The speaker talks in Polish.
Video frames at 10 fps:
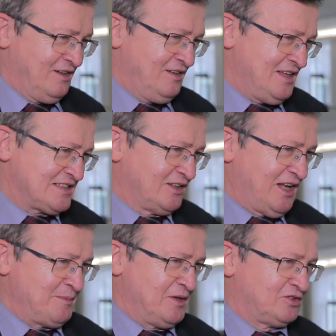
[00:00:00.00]
Y, jest to
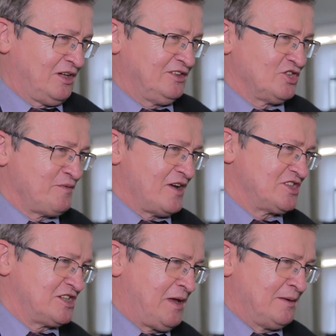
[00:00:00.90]
dla mnie o tyle też
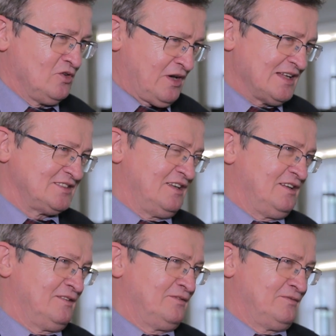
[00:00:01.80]
ważne, że miałem okazję